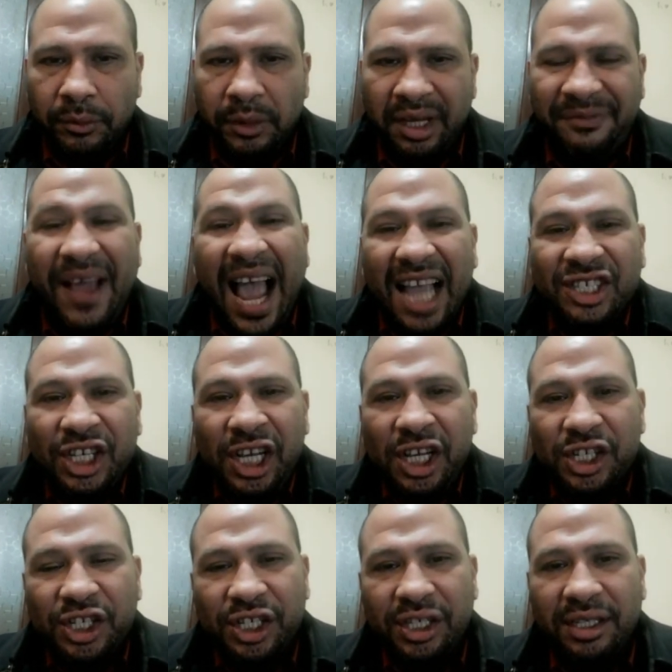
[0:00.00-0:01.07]
كفايه
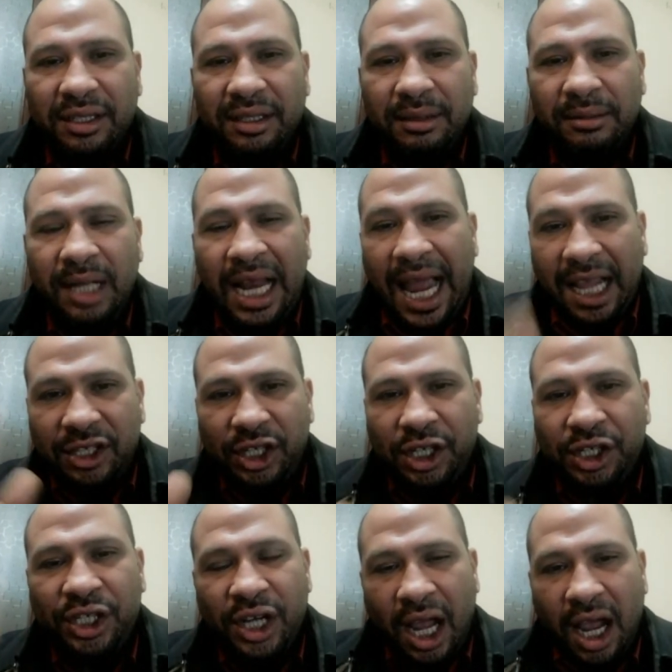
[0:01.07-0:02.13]
حشيش
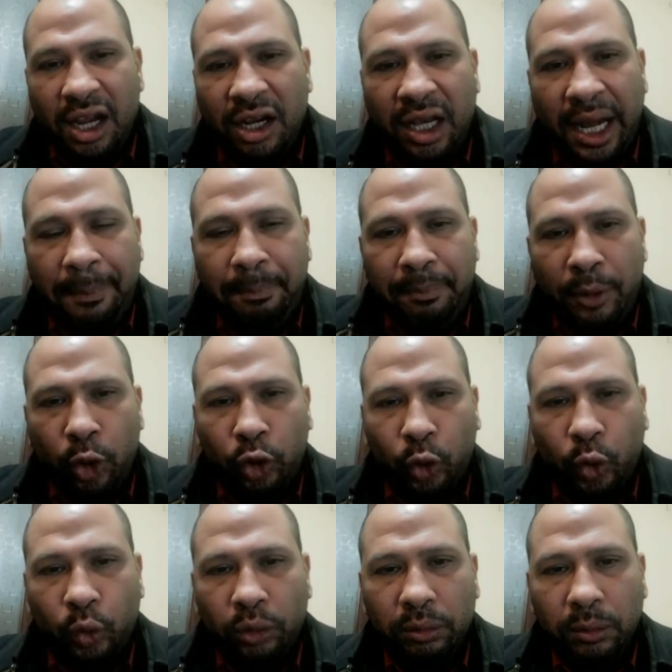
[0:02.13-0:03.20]
الحشيش هيخرب
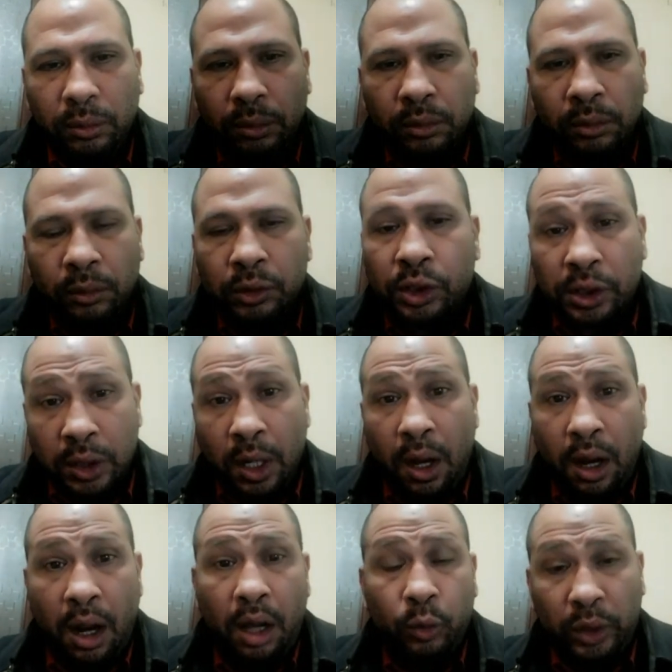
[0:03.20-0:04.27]
بيوتكم
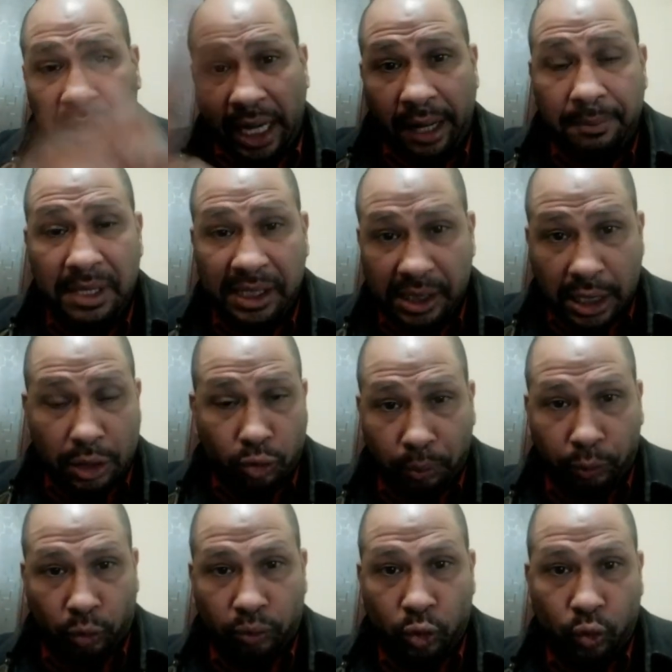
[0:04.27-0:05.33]
السيجاره والتخميس اللي انتوا
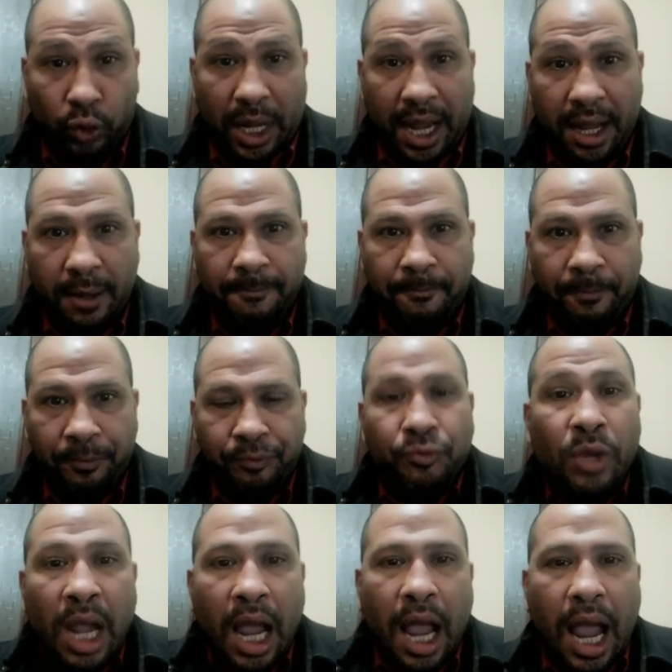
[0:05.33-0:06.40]
بتعملوه ده
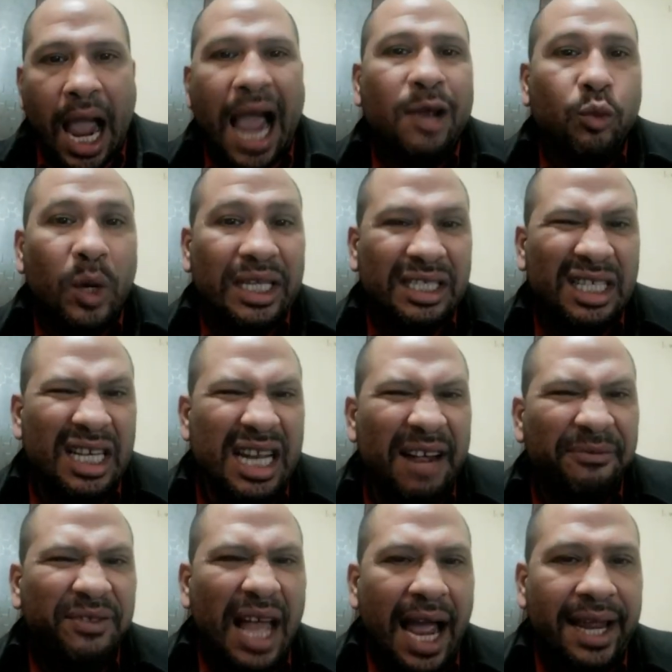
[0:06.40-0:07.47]
هيودينا
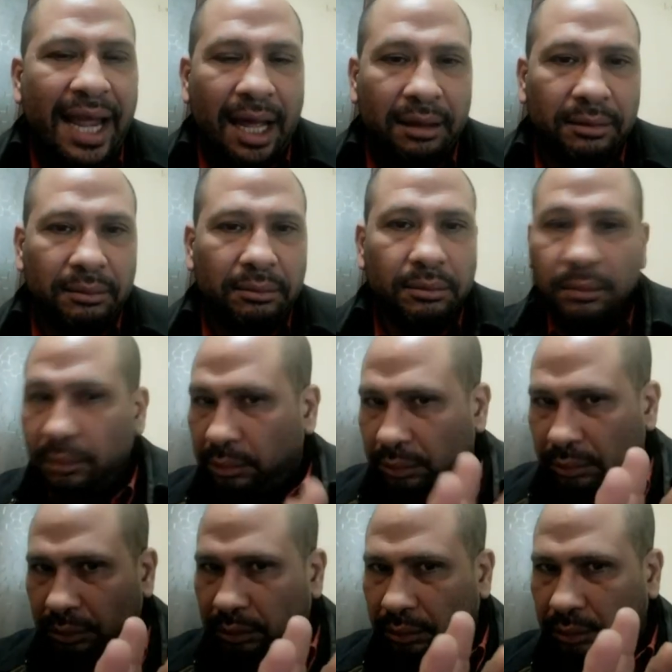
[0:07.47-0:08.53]
في داهيه
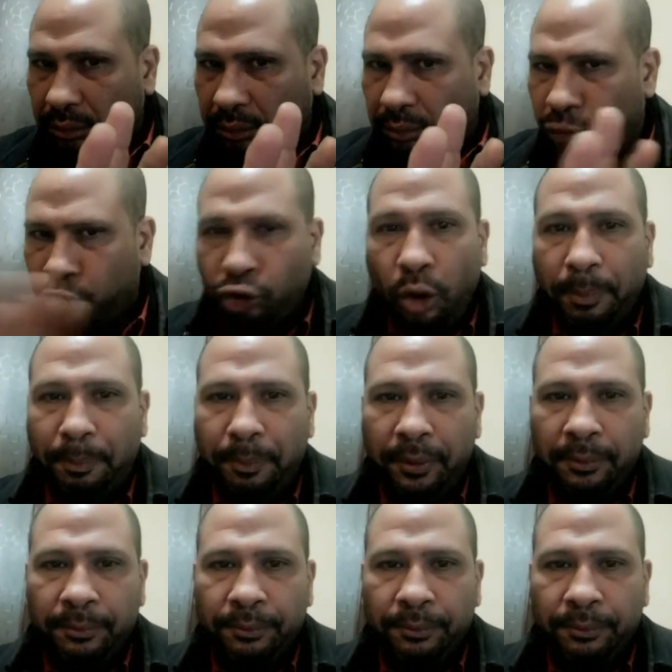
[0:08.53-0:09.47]
ستوب